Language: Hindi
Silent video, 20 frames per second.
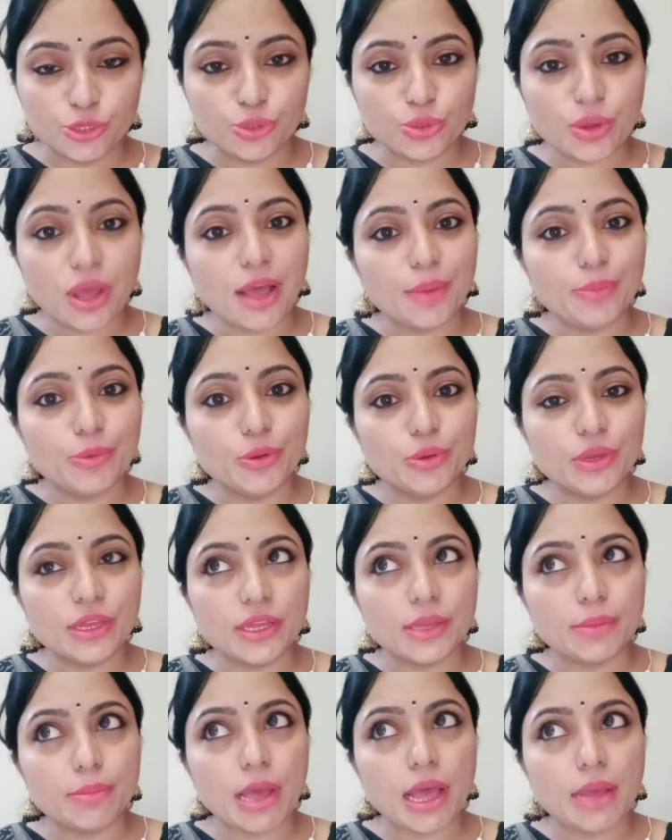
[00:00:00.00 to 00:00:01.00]
तो आप लोग
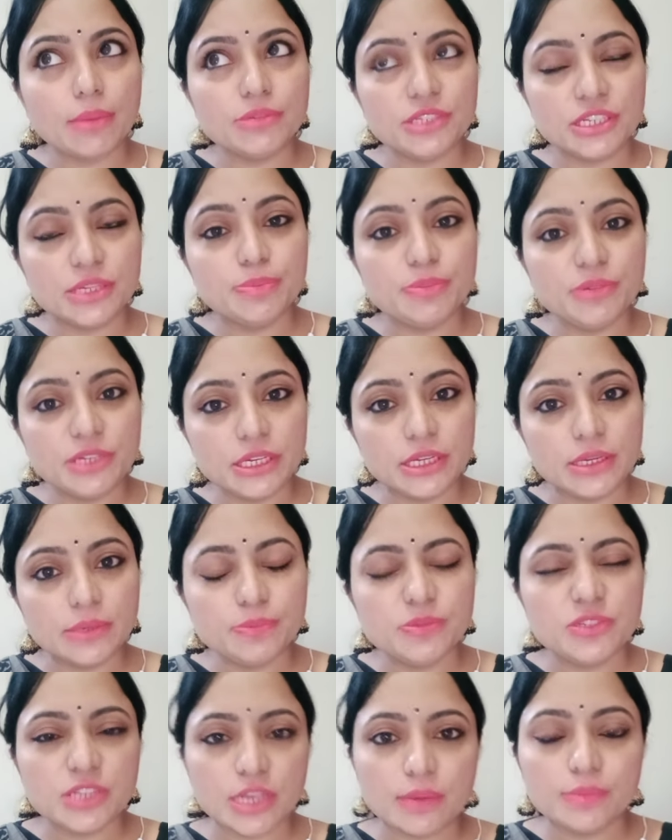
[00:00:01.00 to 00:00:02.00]
कहेंगे मैम टिप टिप
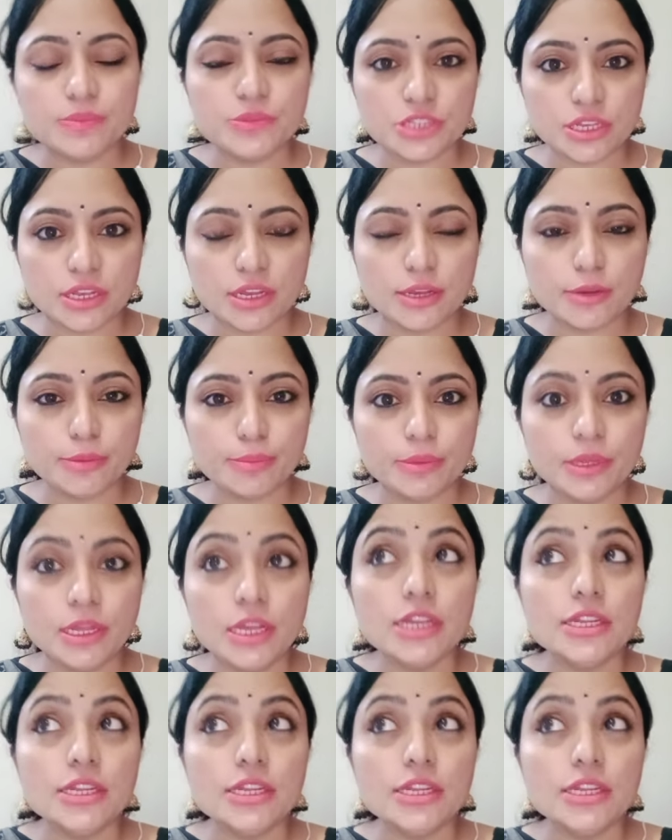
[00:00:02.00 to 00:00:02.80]
छम छम